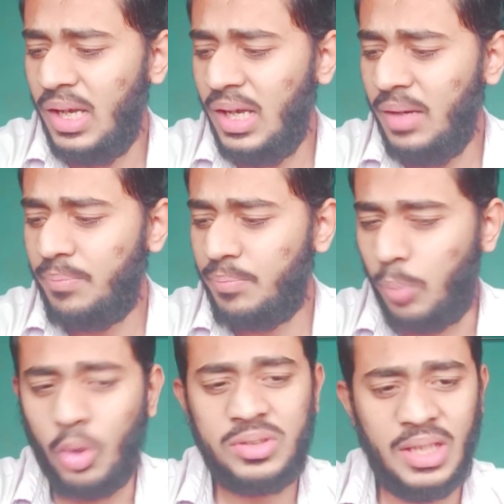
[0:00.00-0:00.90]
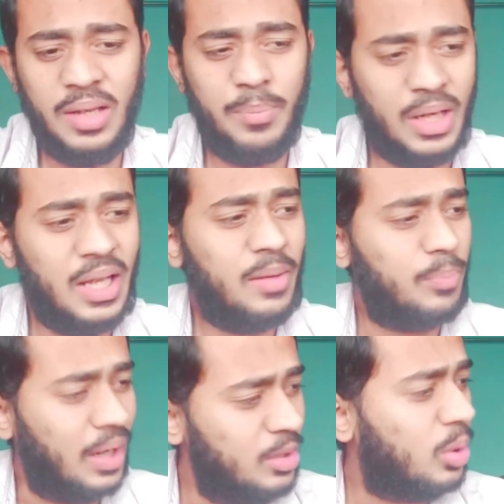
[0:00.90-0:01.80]
मैंने बहुत से
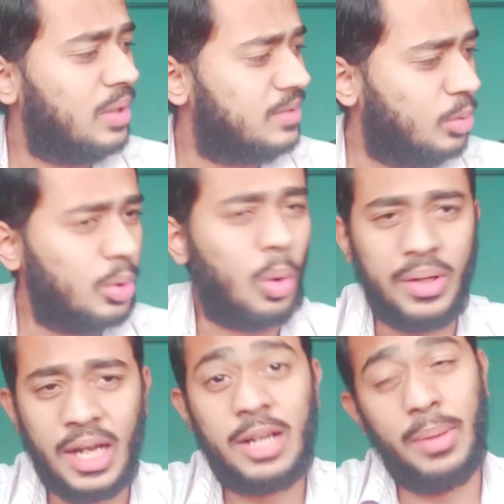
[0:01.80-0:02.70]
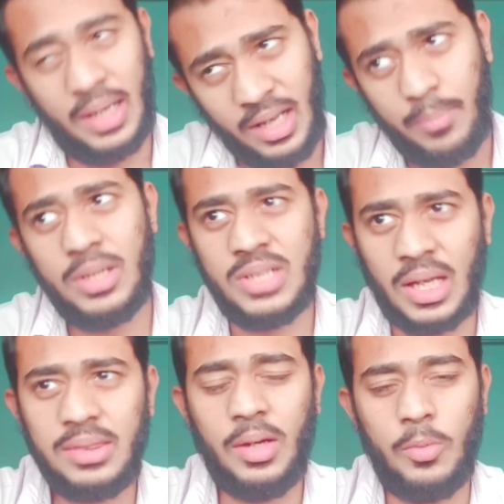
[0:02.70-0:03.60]
मेरे भाई लोग ऐसे कोई कांटेक्ट में हैं
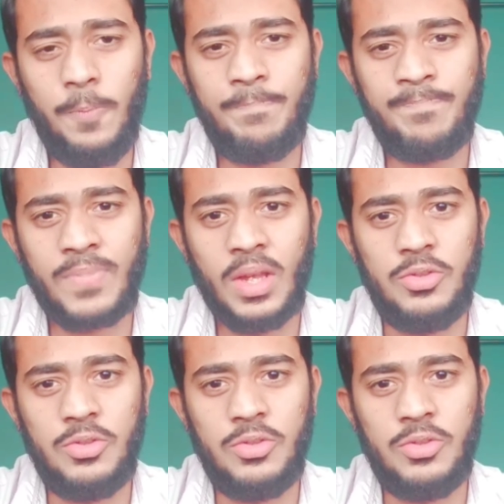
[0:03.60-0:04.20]
मैं जानता हूं